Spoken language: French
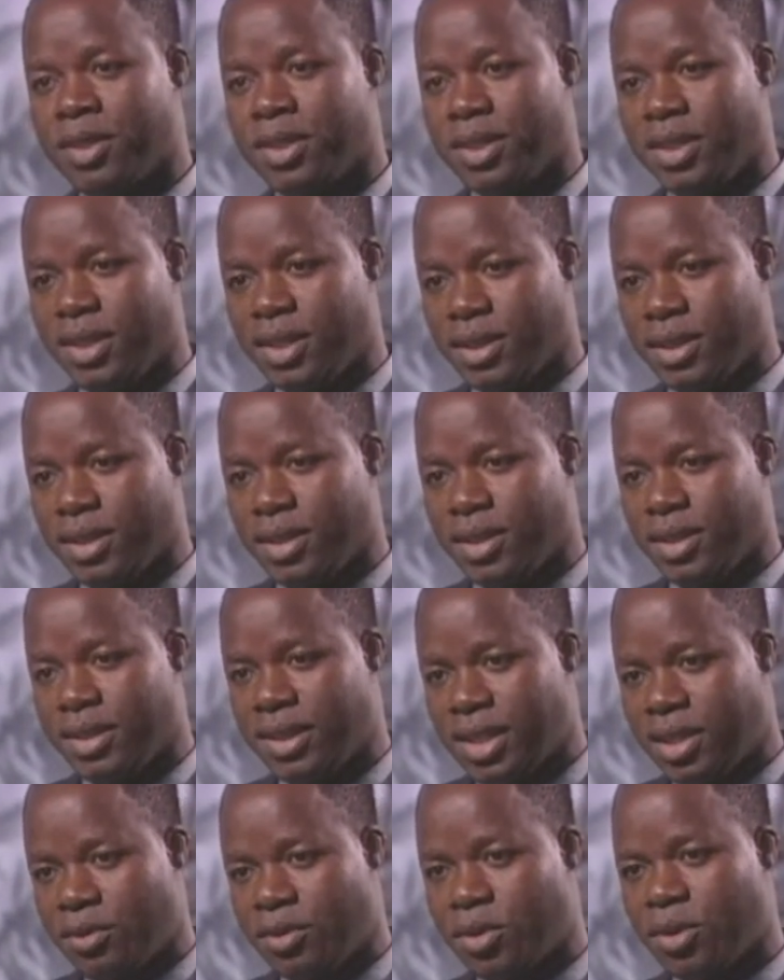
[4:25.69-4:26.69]
qui
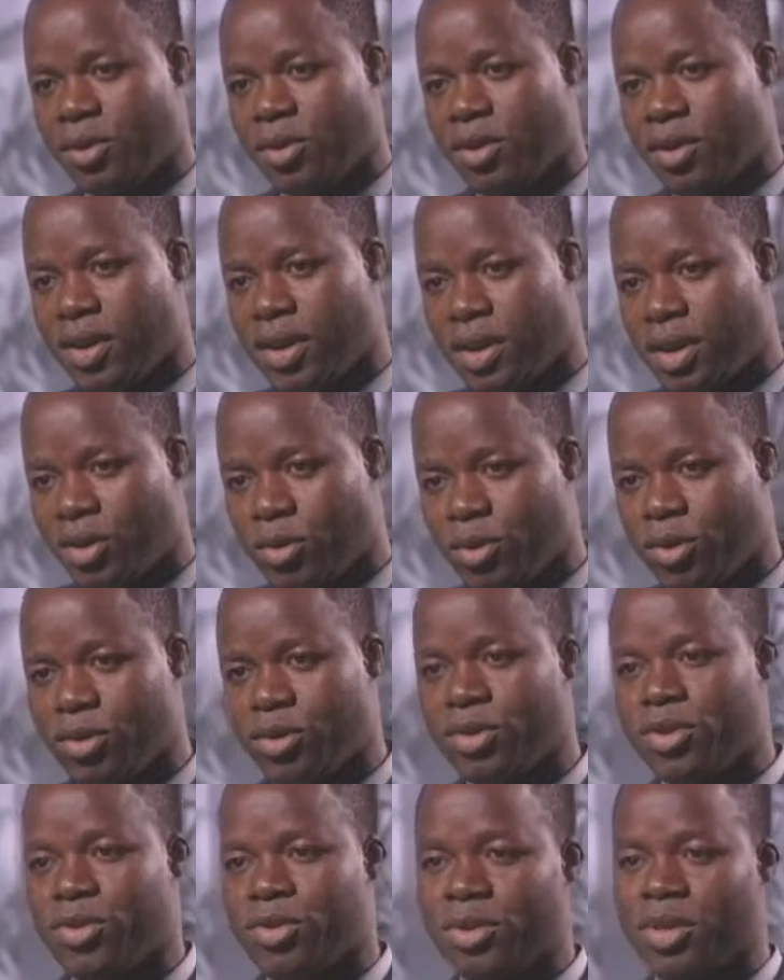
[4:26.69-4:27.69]
serviront à la
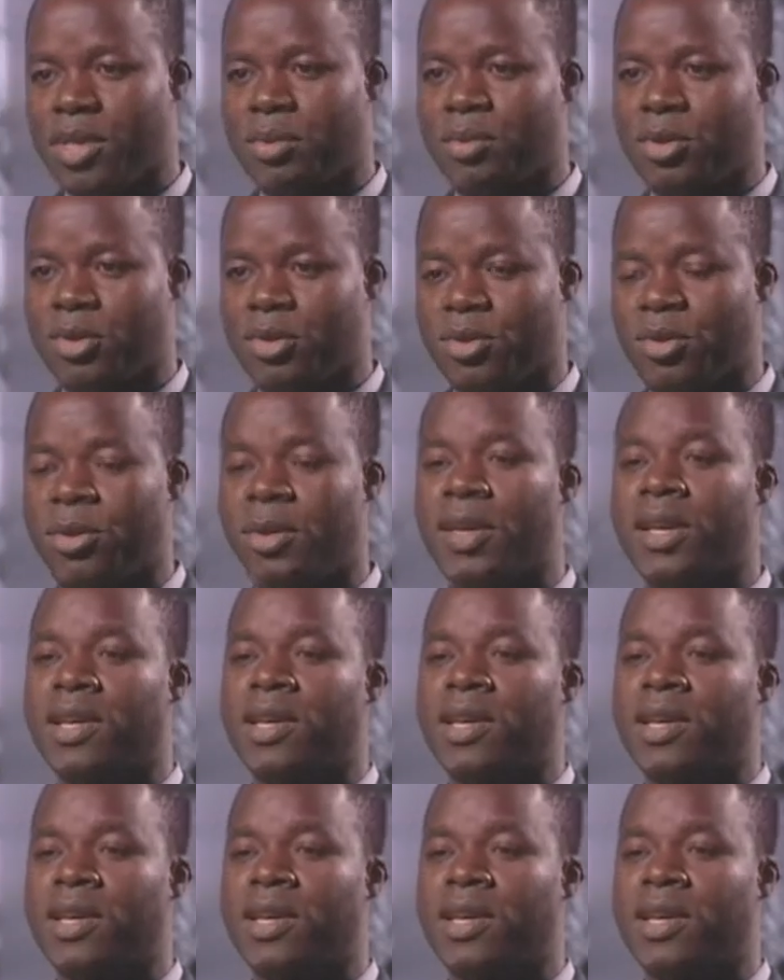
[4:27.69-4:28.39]
construction des maisons.